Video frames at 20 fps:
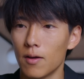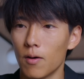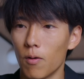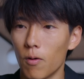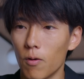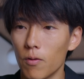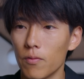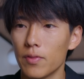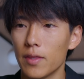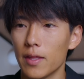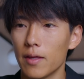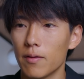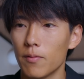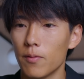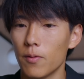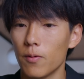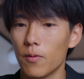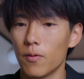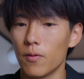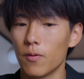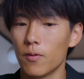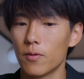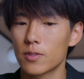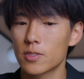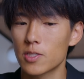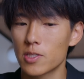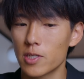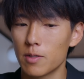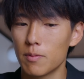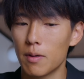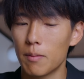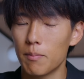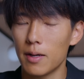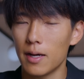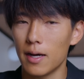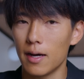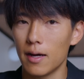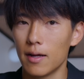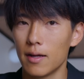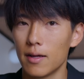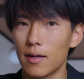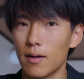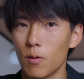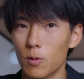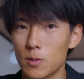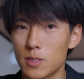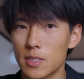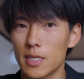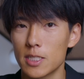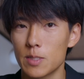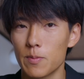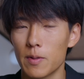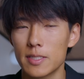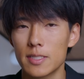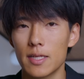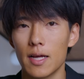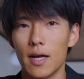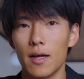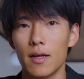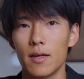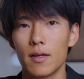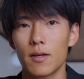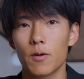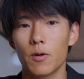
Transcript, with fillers: 本音をそのままお伝えしました。